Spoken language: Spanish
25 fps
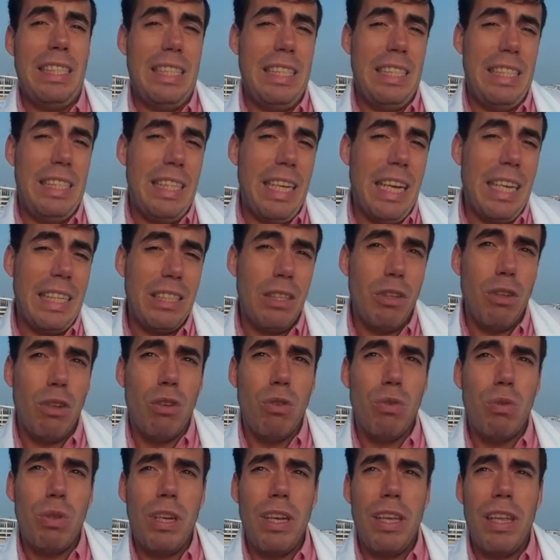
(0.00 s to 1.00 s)
si te ha sido de
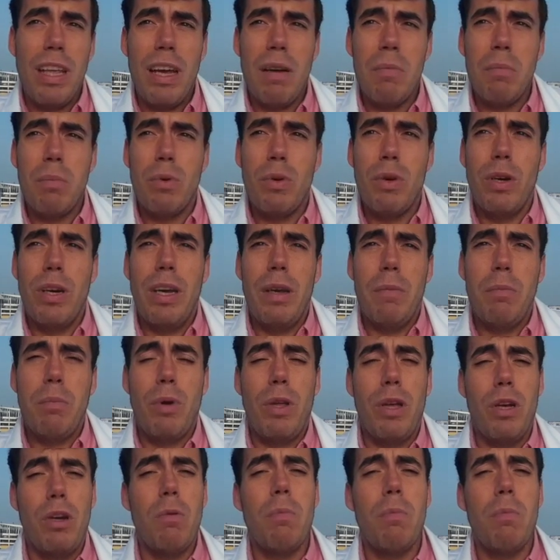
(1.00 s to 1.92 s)
utilidad, pues puedes